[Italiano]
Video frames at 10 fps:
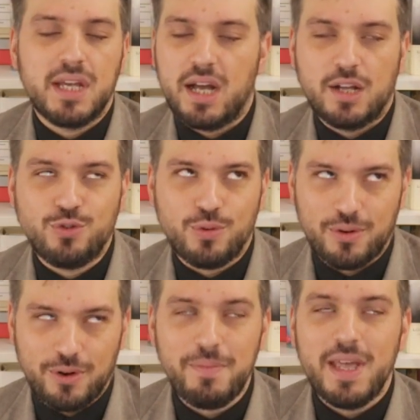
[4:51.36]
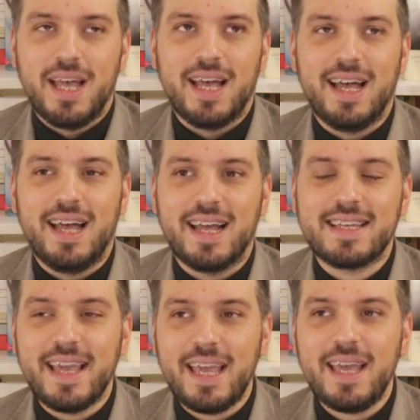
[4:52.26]
adoro, eh,
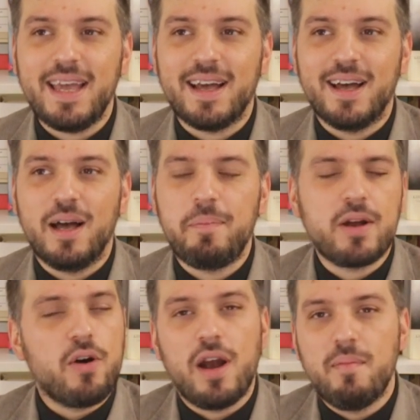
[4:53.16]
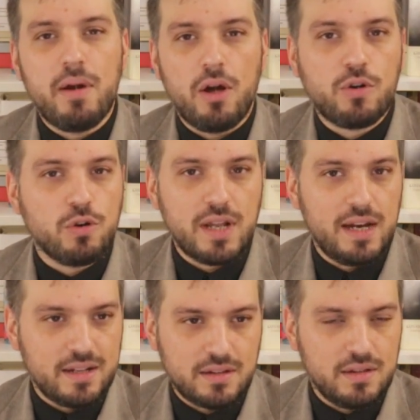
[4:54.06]
che eh, però ha il blocco
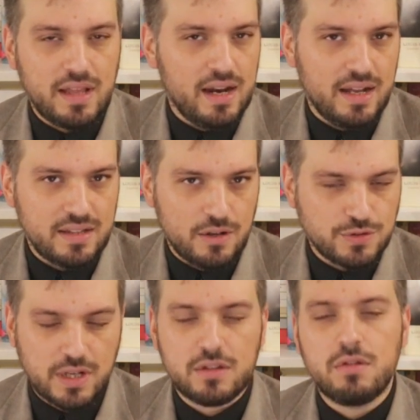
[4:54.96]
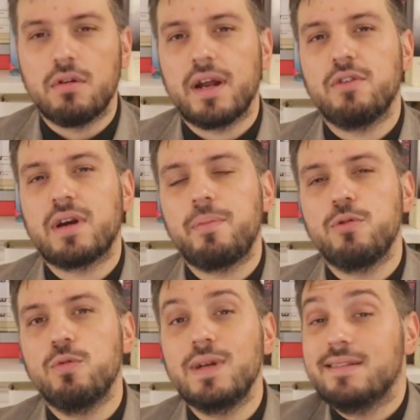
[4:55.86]
delle, del, dello scrittore, non ha
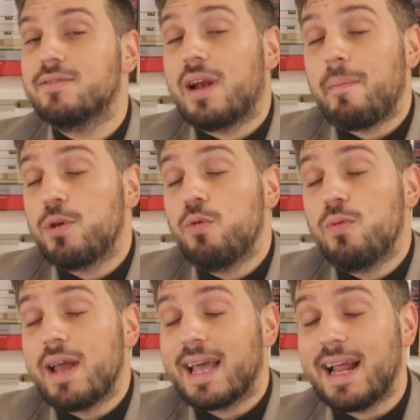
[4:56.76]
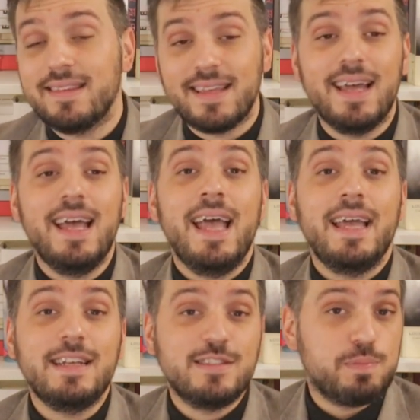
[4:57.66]
più, non ha più una grande
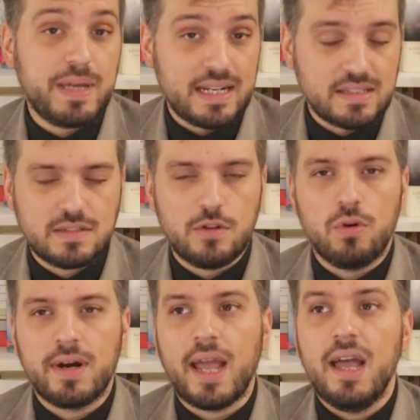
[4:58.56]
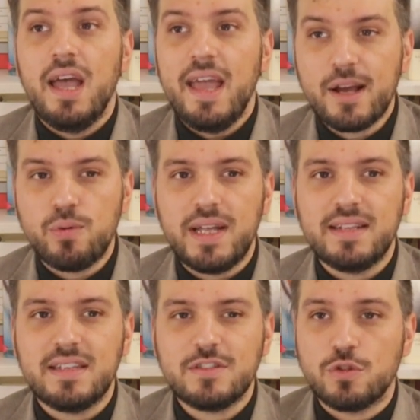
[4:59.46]
ispirazione e
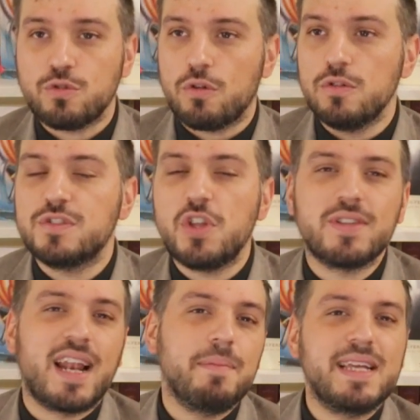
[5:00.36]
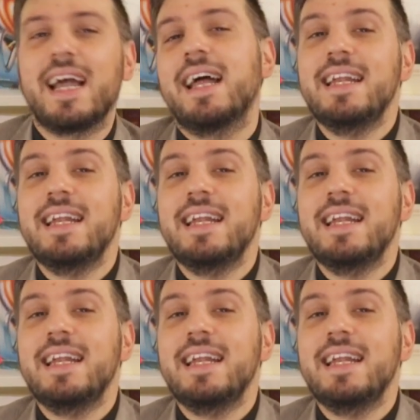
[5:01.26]
quindi sotto consiglio dell'amica